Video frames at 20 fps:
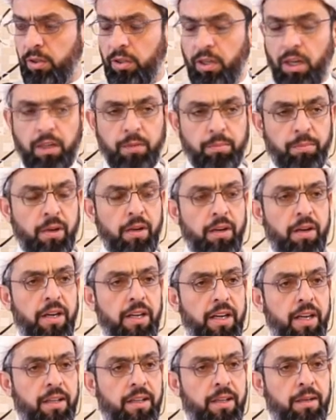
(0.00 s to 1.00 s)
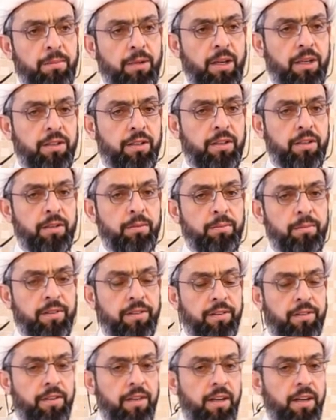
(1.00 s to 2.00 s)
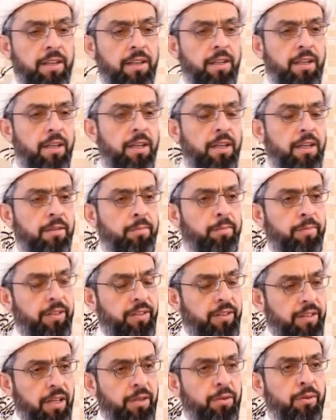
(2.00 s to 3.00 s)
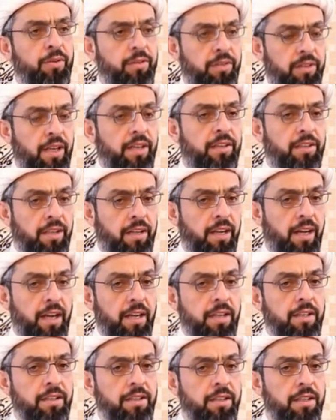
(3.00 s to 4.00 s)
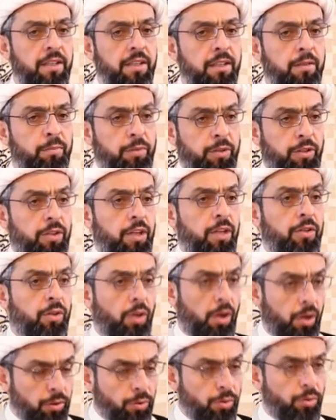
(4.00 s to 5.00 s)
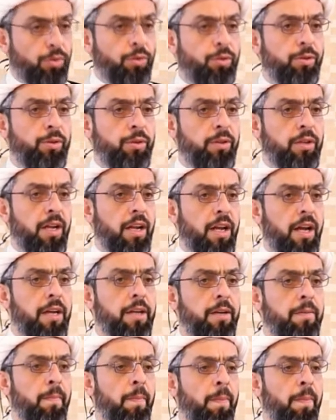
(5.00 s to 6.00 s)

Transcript: Yani bu ayete baktığımızda bizden öncekiler bizden daha güçlüydüler.